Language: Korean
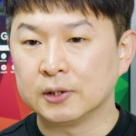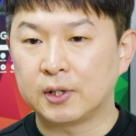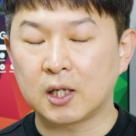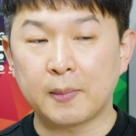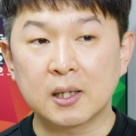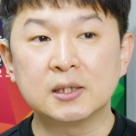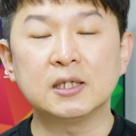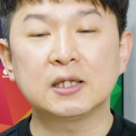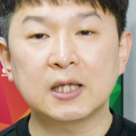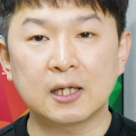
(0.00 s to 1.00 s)
되게 막
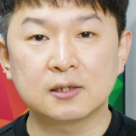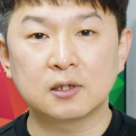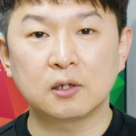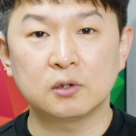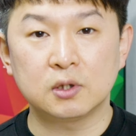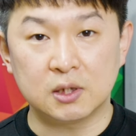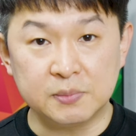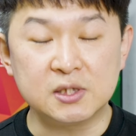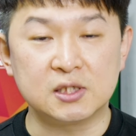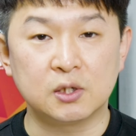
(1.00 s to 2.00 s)
흐릿한 그런
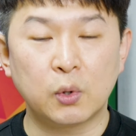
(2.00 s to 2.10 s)
이미지,